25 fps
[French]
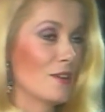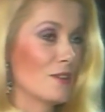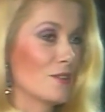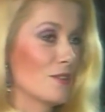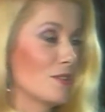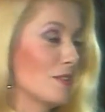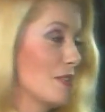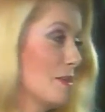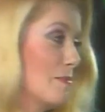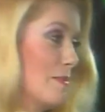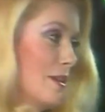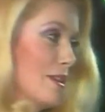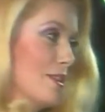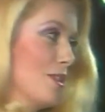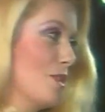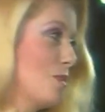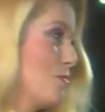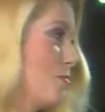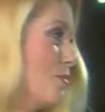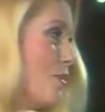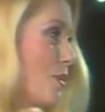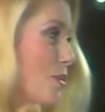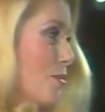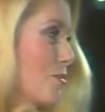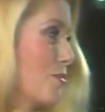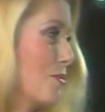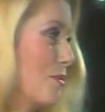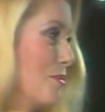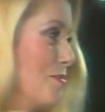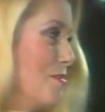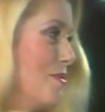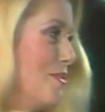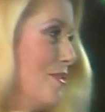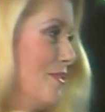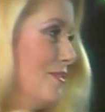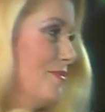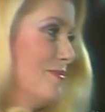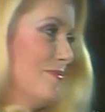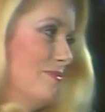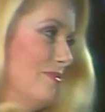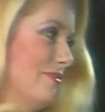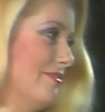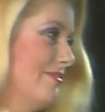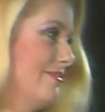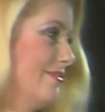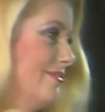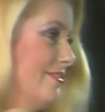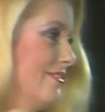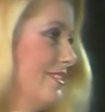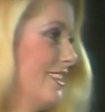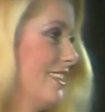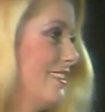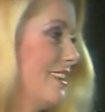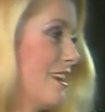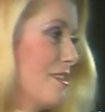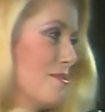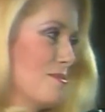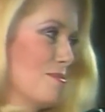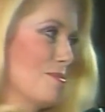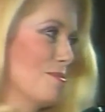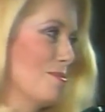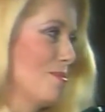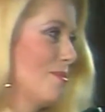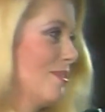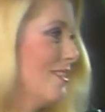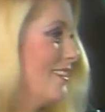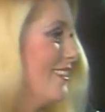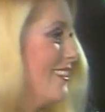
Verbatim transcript: je ne sais pas si je pourrais autrement. C'est un tout.